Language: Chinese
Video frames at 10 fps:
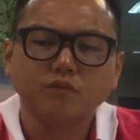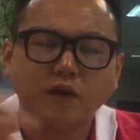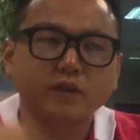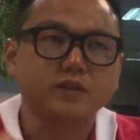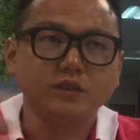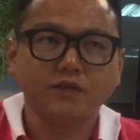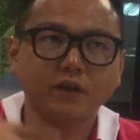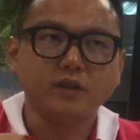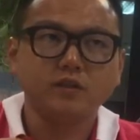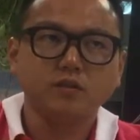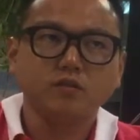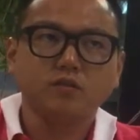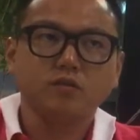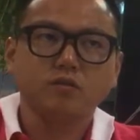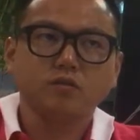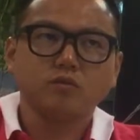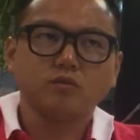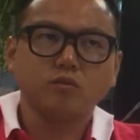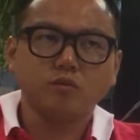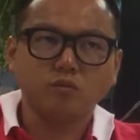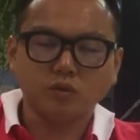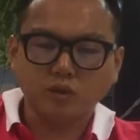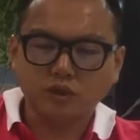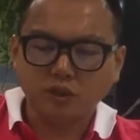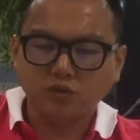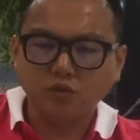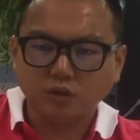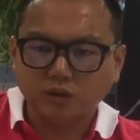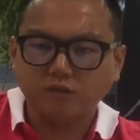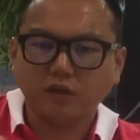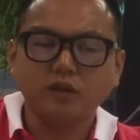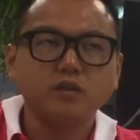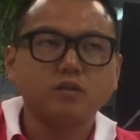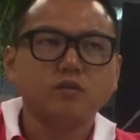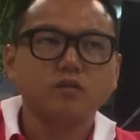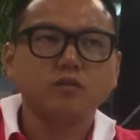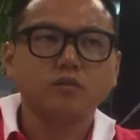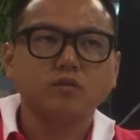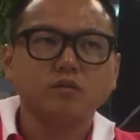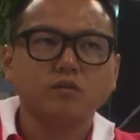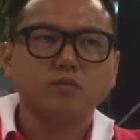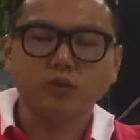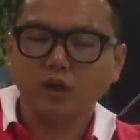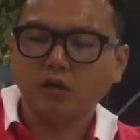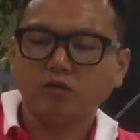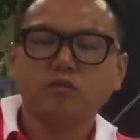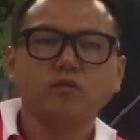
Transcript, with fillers: 反直接反应，我的情绪会直接反应，不要，